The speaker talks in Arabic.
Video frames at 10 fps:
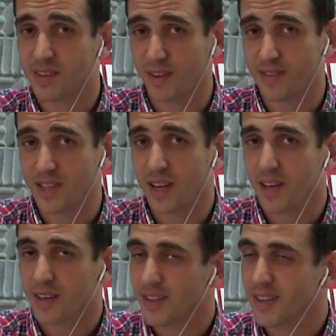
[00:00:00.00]
تكرفصات
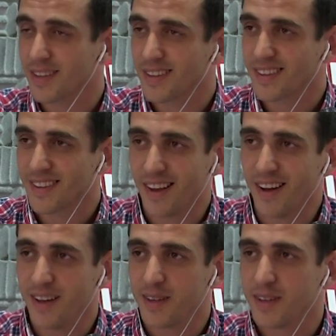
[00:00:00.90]
عليك
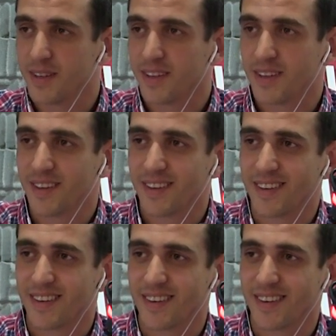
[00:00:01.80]
ها تخلع
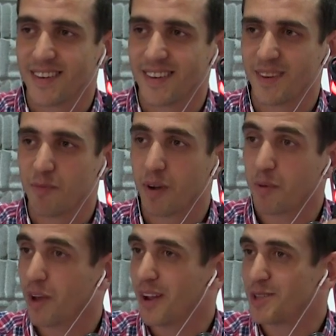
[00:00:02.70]
تخلعنيش يا اخي ما
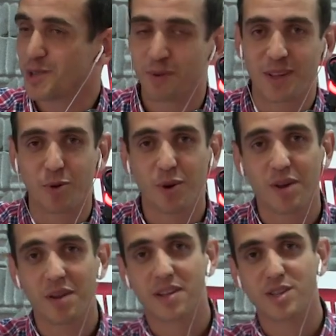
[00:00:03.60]
بخليش نقول لك
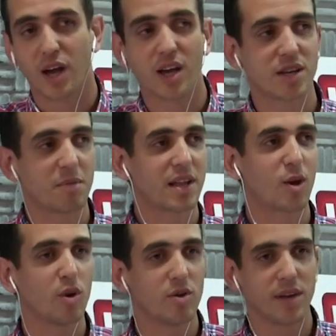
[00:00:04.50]
والو انا شي حاجه انا ما قلت
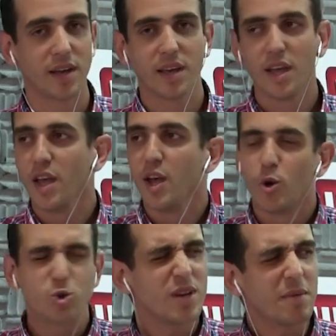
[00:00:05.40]
لك والو انا
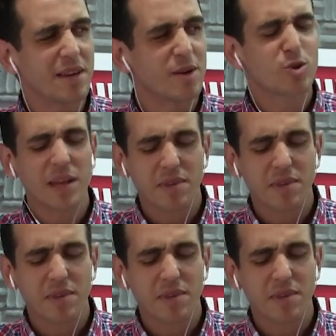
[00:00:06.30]
شكون اللي بدا شكون